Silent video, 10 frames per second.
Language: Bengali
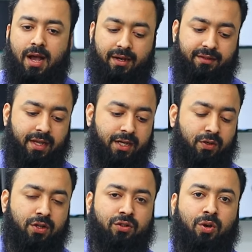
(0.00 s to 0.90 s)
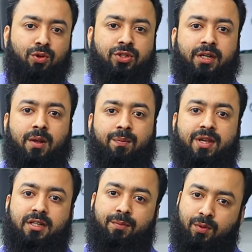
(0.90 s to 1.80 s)
আর ক্যারি করার জন্য অবশ্যই এটা
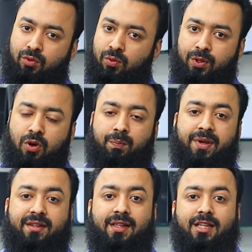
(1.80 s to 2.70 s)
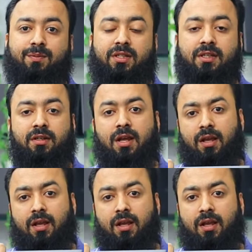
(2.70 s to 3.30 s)
বেস্ট ল্যাপটপ খুবই কম্প্যাক্ট সাইজ পাচ্ছেন